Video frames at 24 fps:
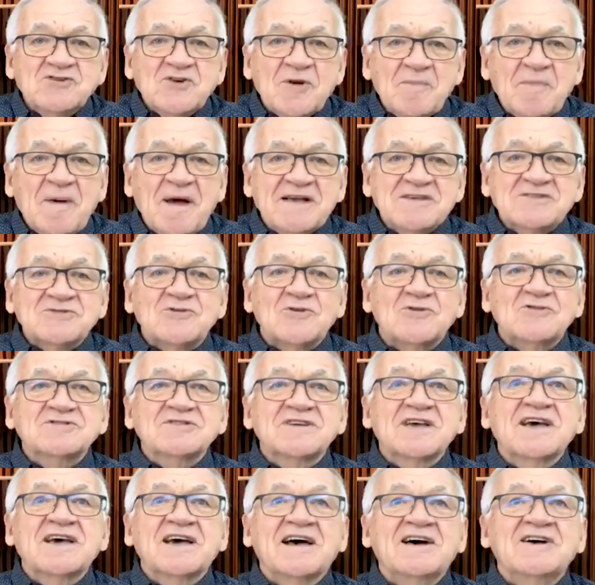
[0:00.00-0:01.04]
ben je pense qu'on
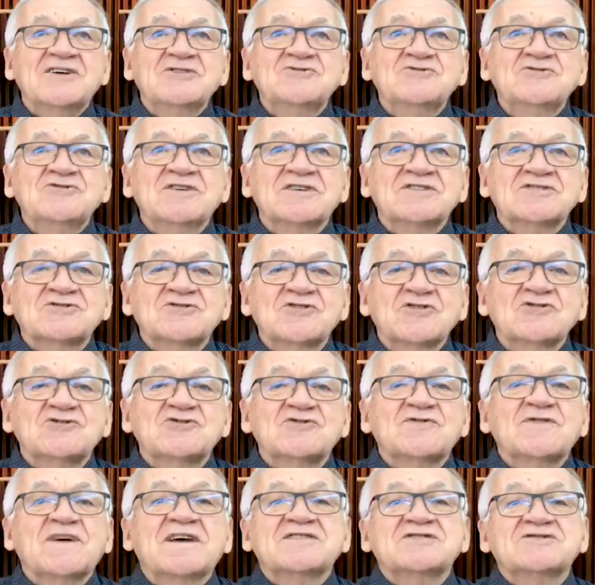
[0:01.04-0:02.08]
serait rendu à ce que
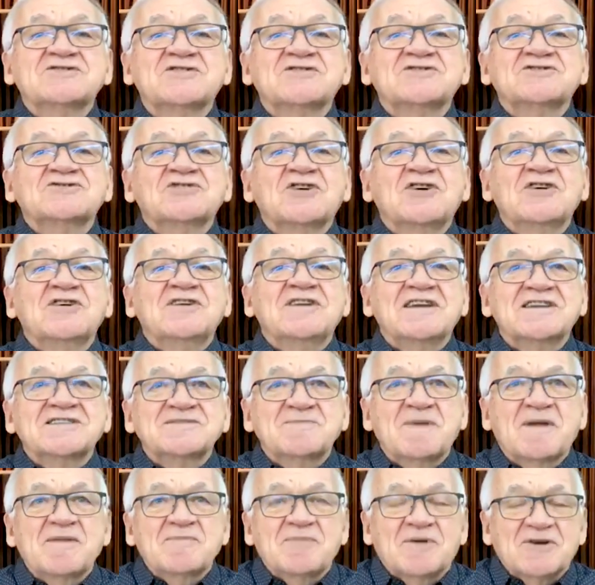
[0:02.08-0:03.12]
tu fasses ça seul la
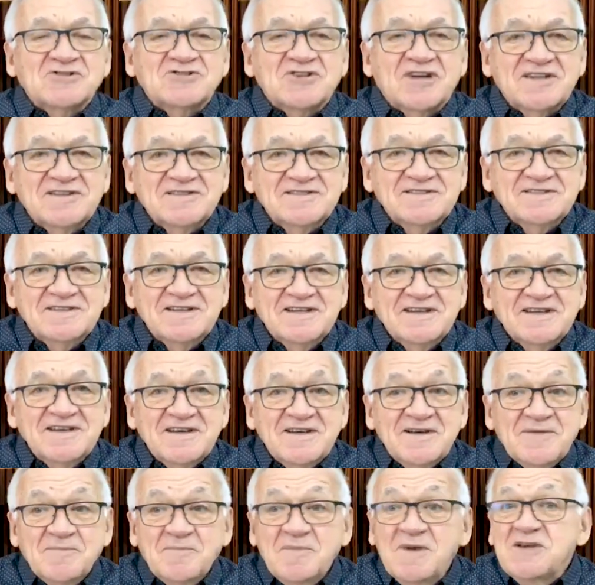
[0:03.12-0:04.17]
semaine prochaine.
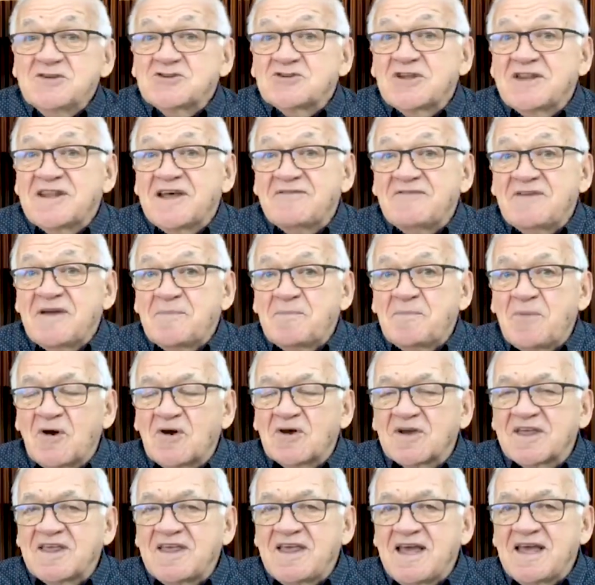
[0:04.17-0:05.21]
Mais je n'avais
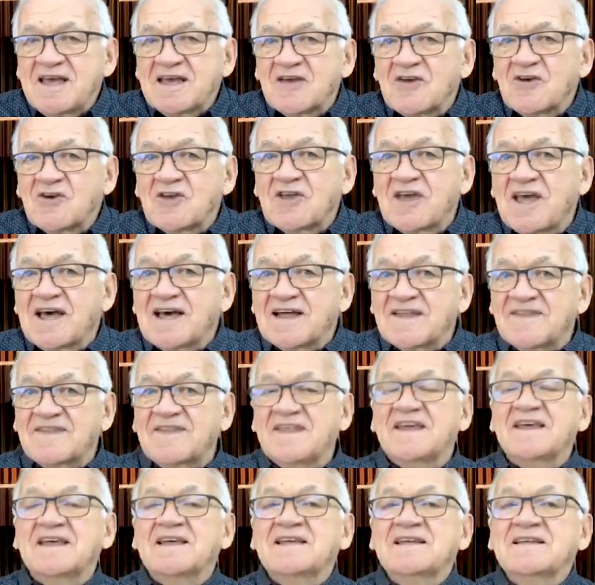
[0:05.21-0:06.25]
pas rien
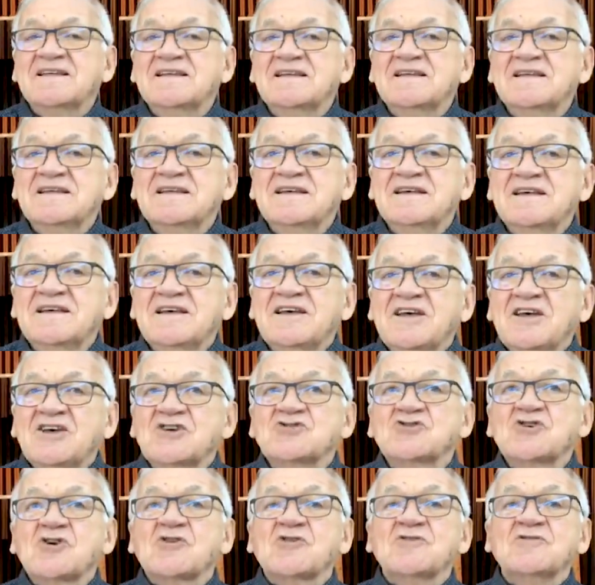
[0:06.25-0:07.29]
regardé.
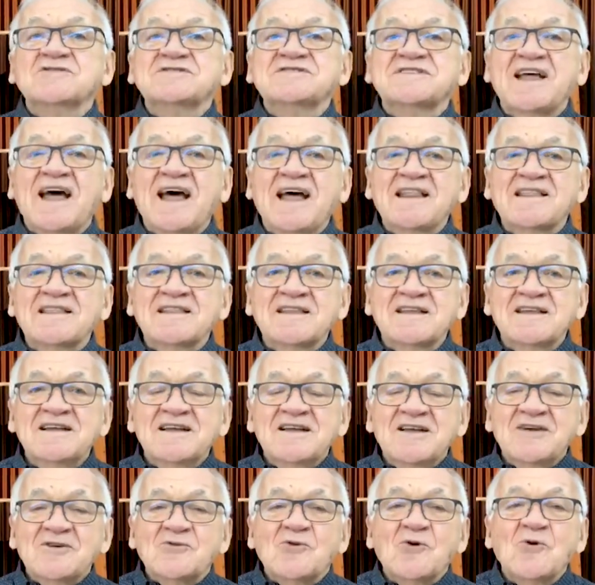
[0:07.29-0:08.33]
Et je constate
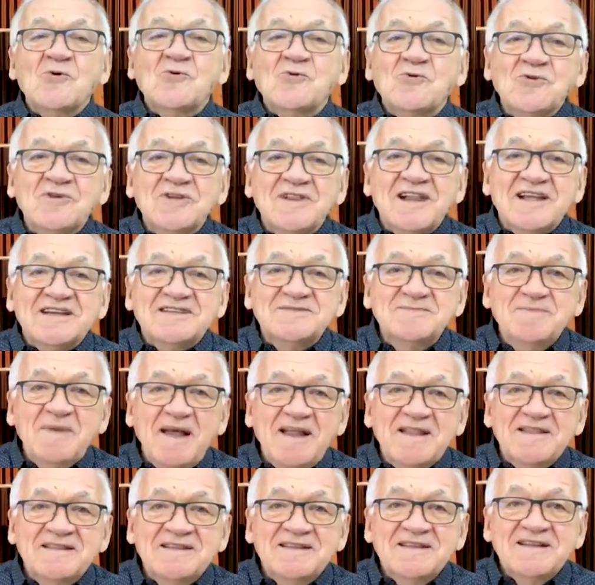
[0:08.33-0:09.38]
qu'au cours de la
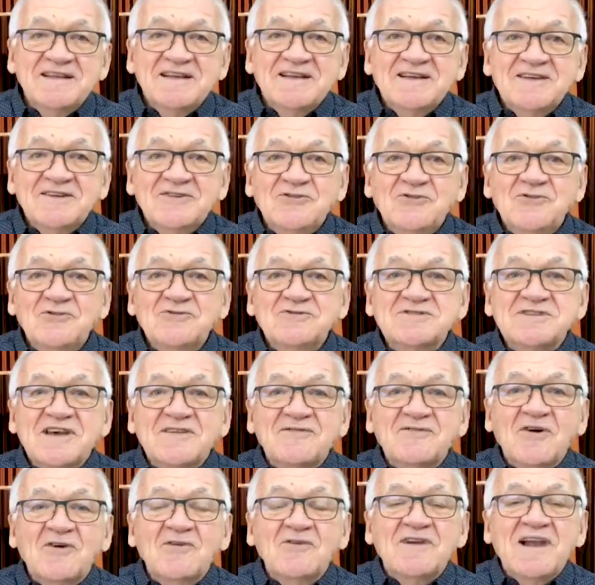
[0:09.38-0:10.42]
semaine, nous
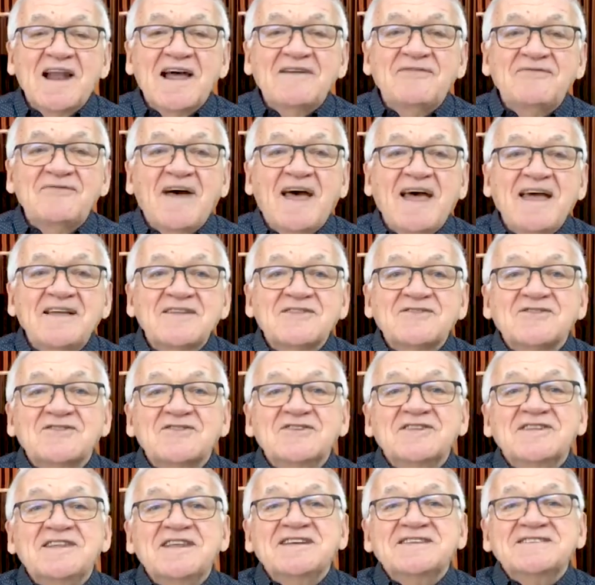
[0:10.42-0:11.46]
avons la
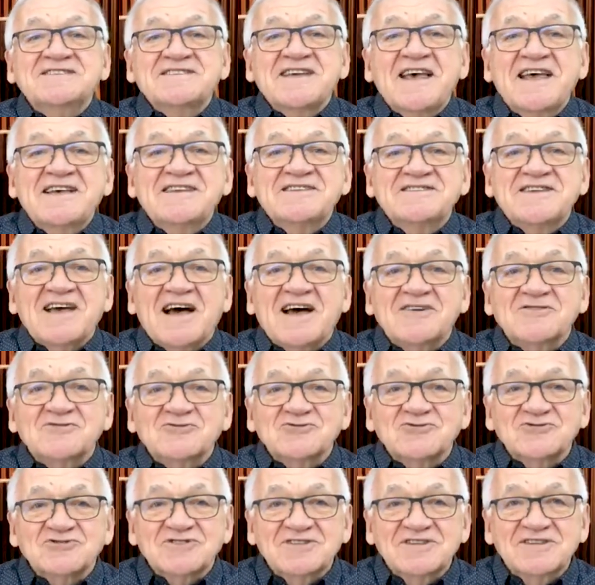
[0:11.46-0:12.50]
fête des saints
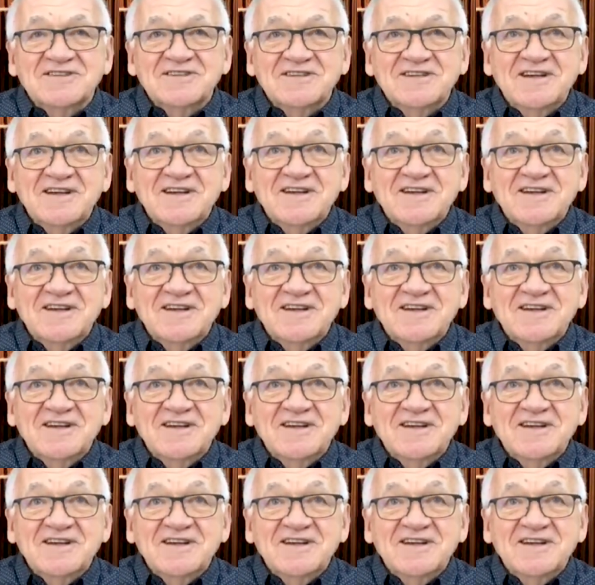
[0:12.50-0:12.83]
anges.